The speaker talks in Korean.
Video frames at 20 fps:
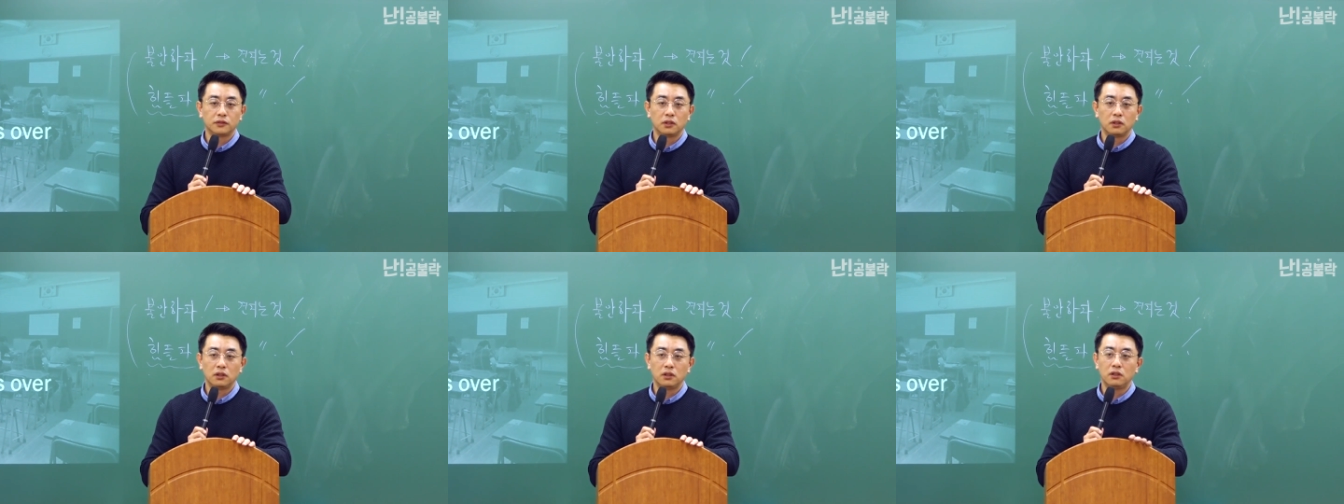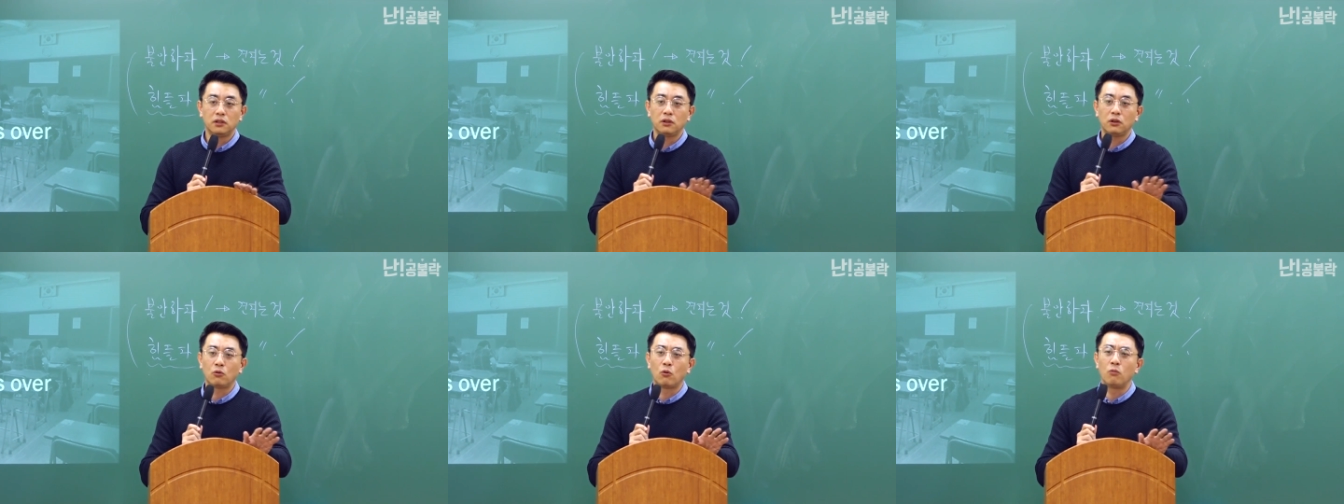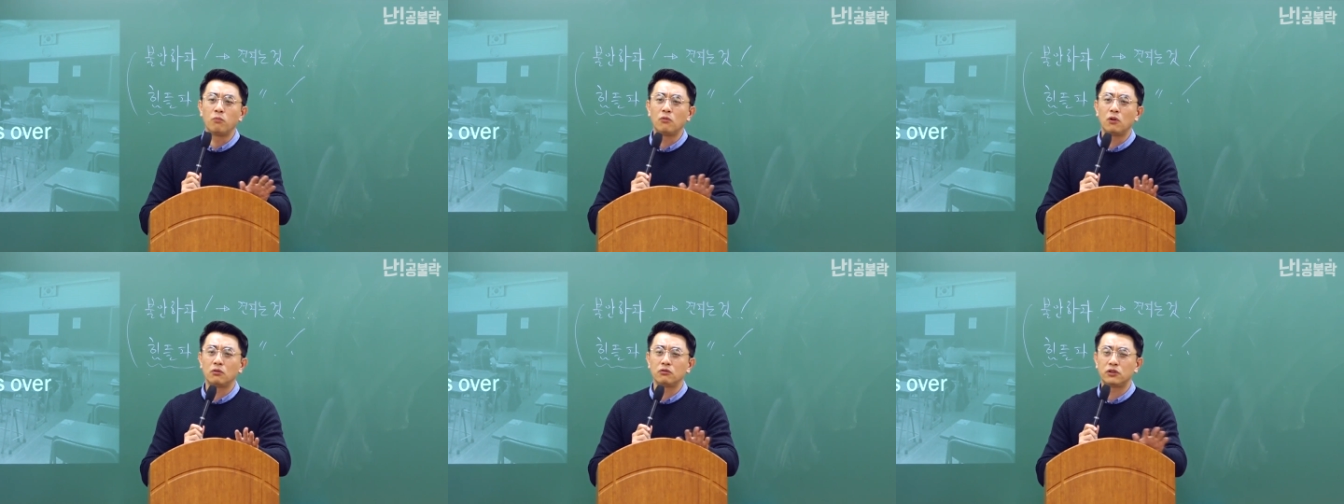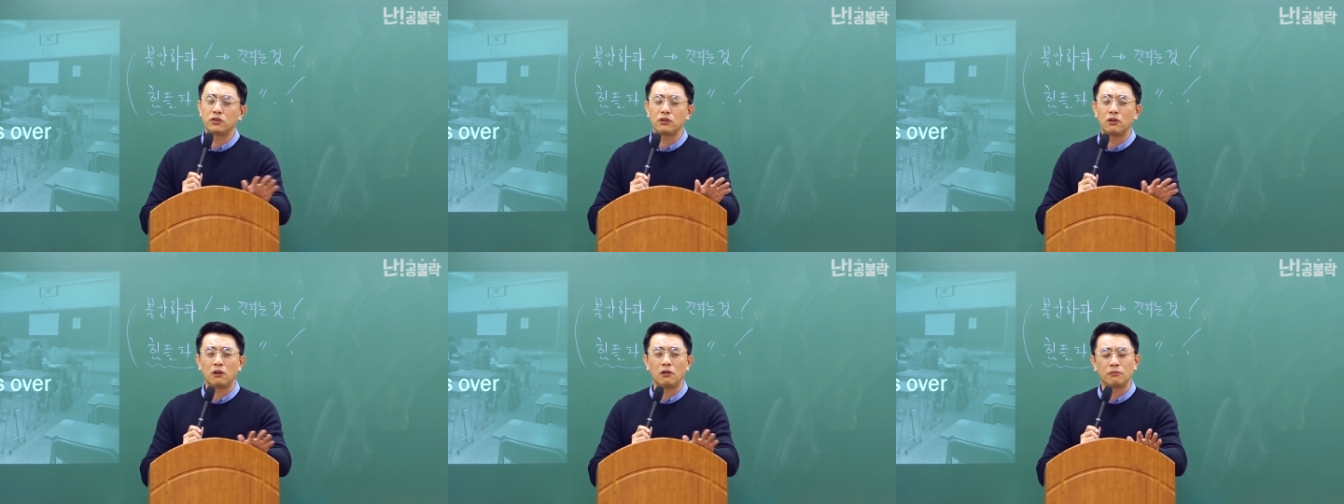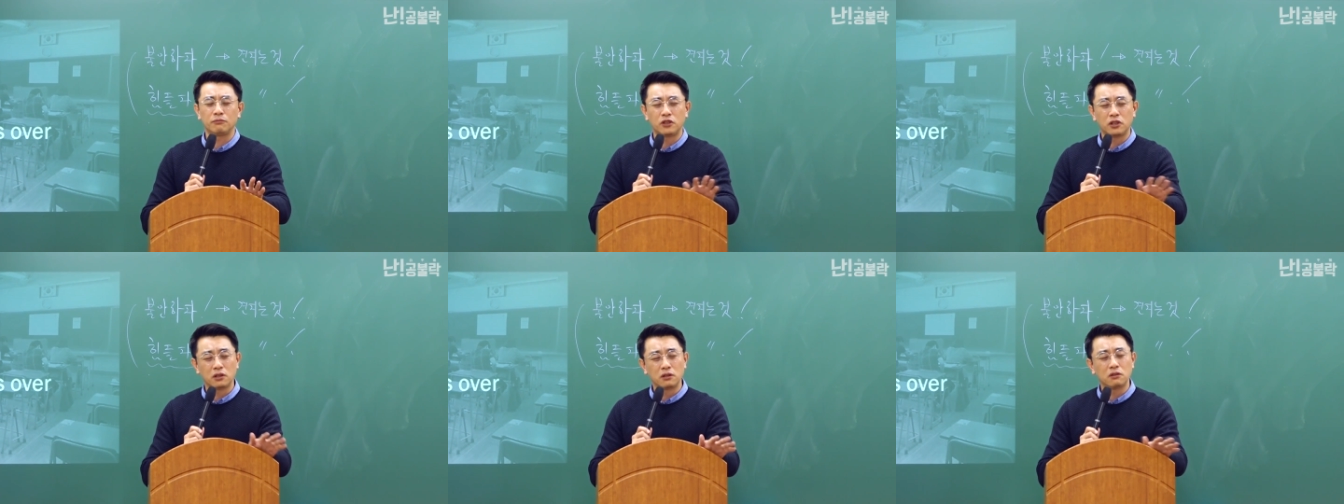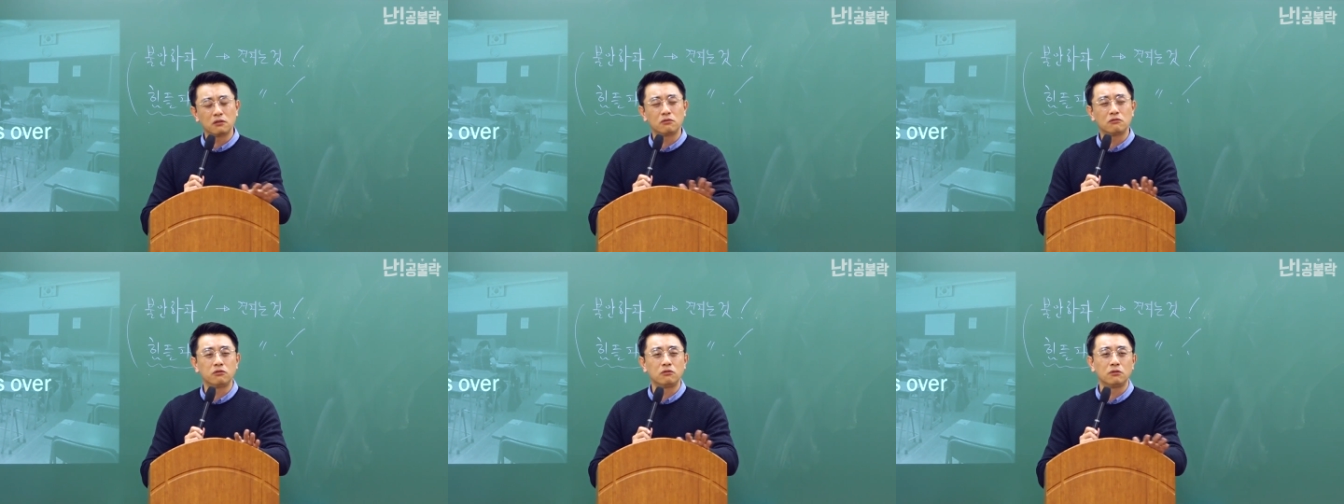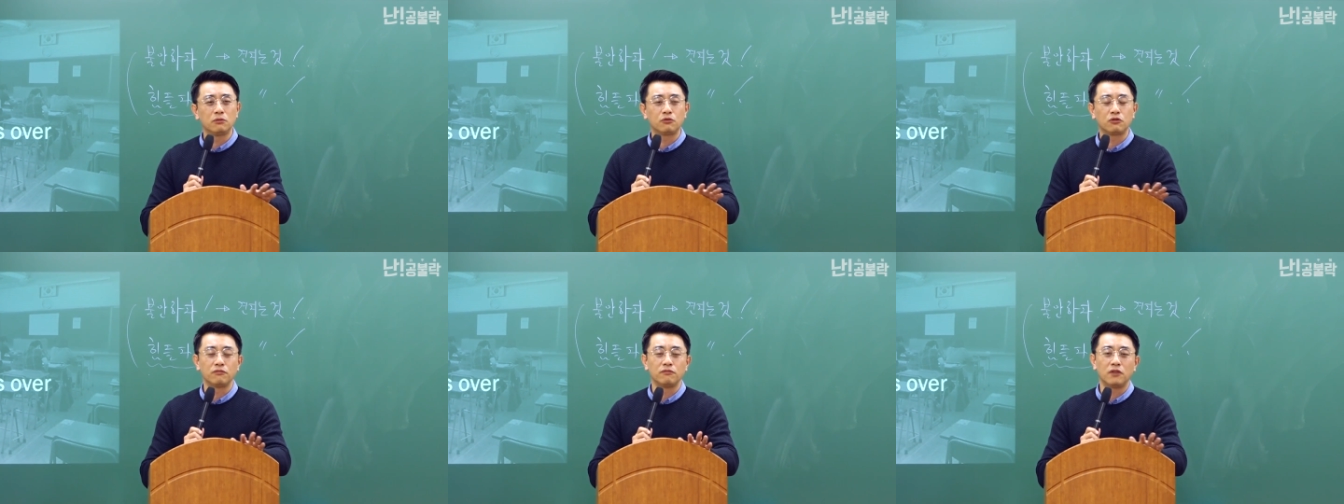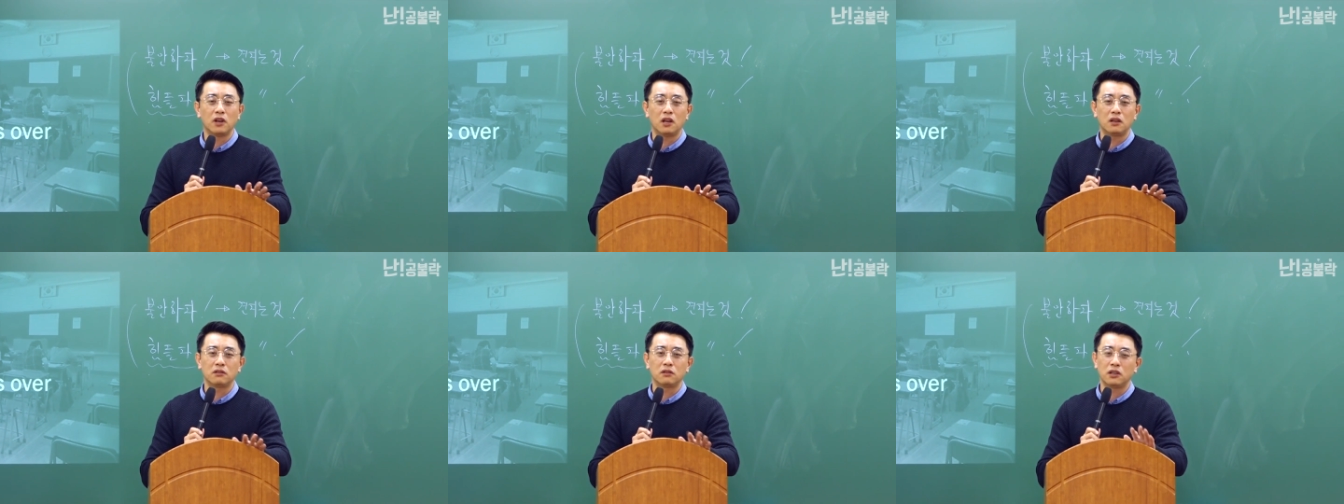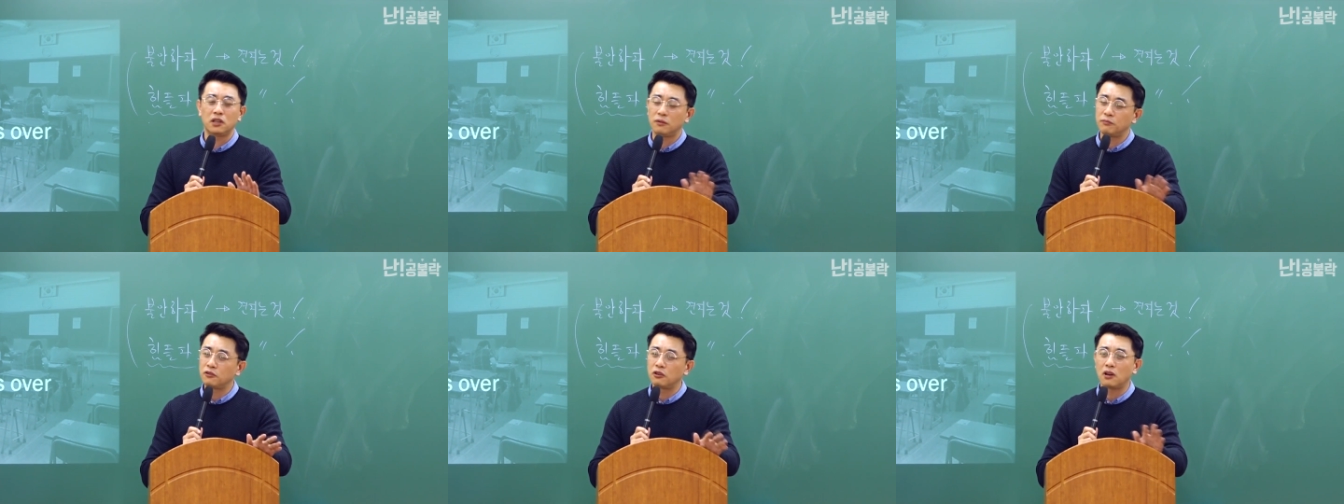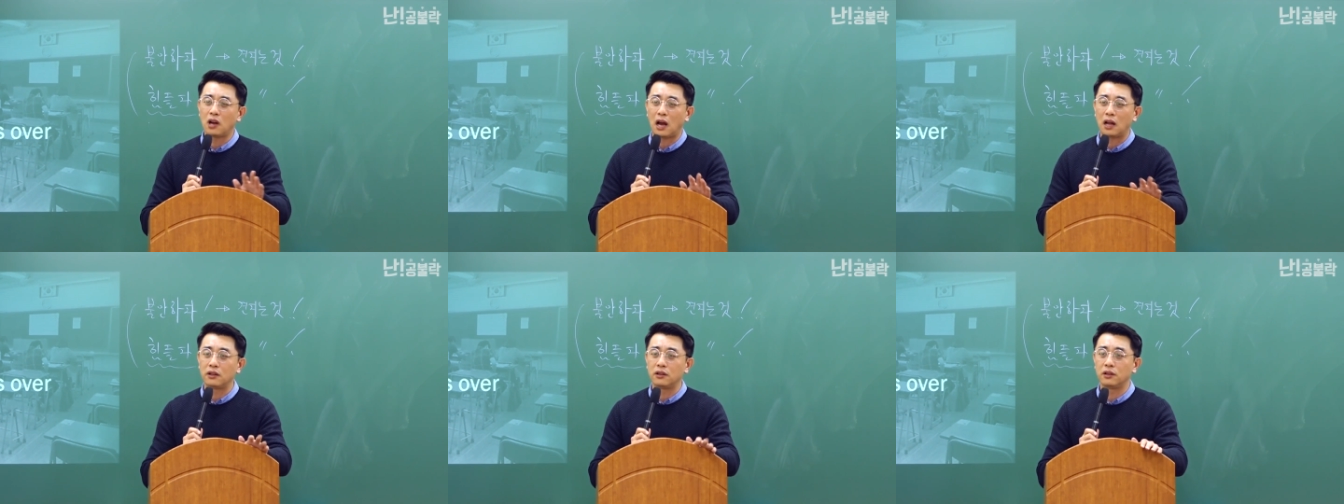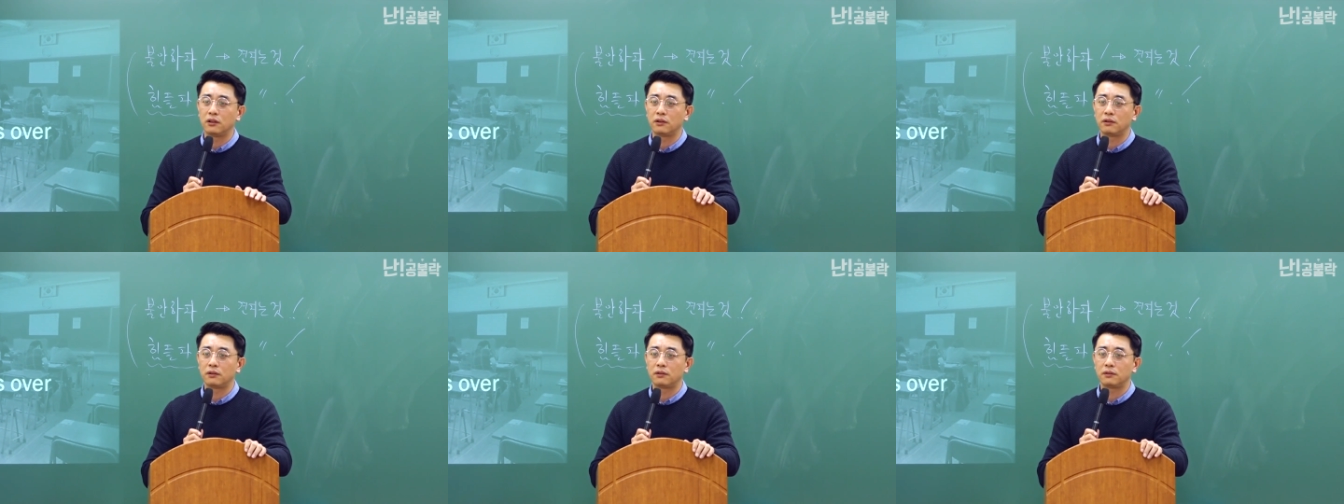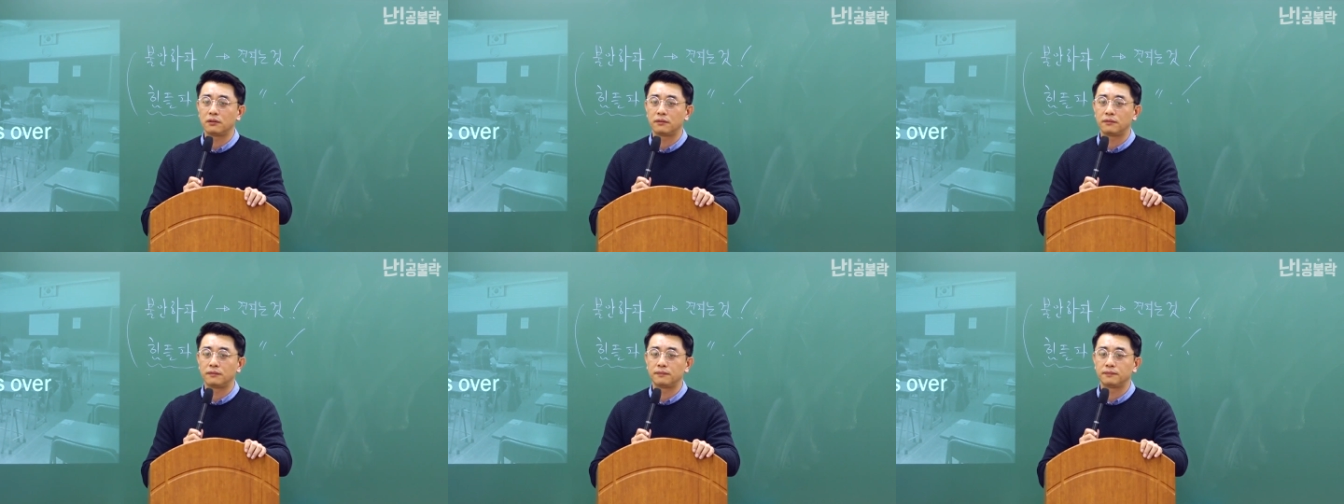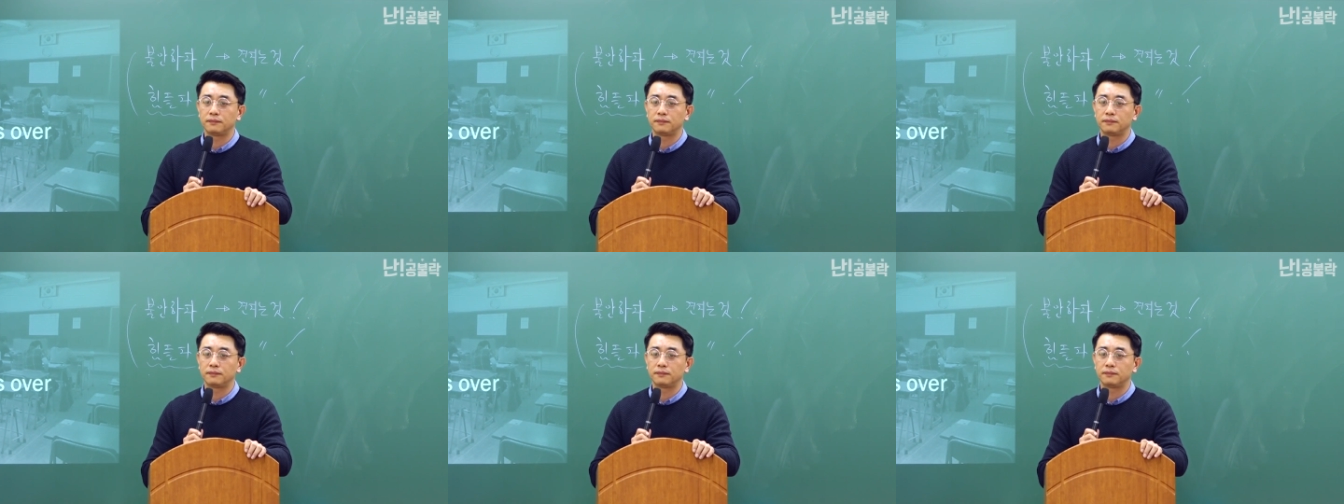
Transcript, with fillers: 어, 이 공무원 시험 7급, 9급 준비하는 거 힘든 거 아니에요.